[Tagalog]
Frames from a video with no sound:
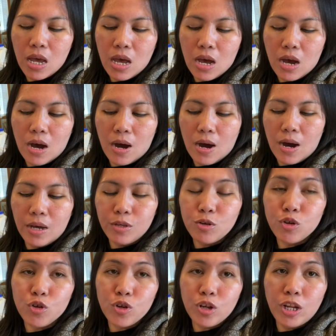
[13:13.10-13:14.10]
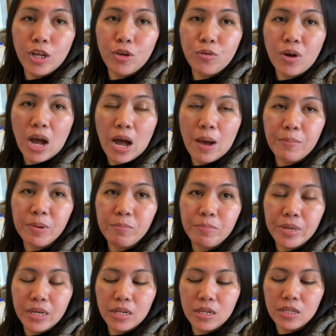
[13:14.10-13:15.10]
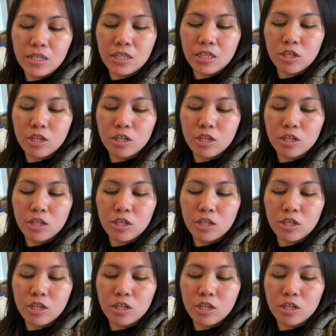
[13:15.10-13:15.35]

Uh, usually, yung aming bills